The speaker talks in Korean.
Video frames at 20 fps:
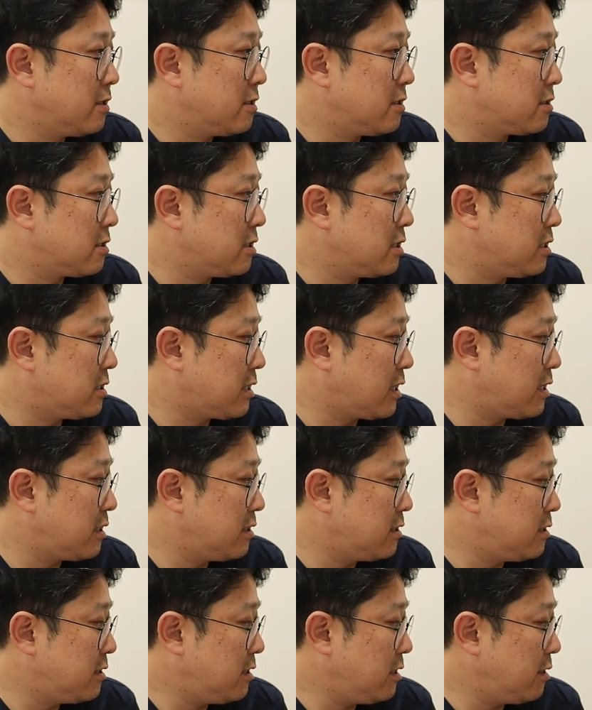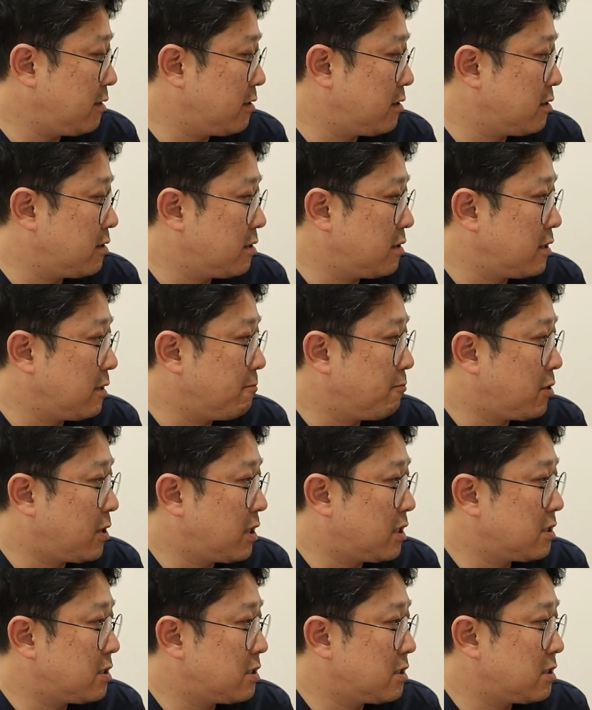그래서 일단은 어,
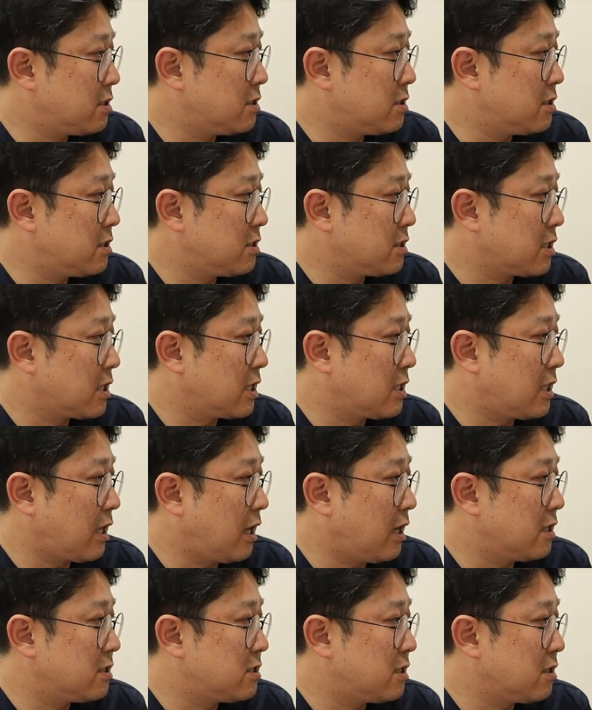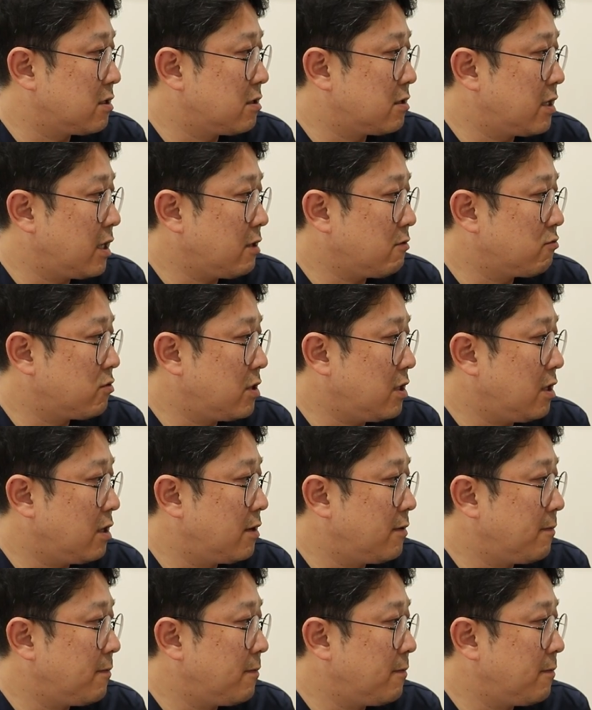임플란트는 이렇게 다 제거를 했고요.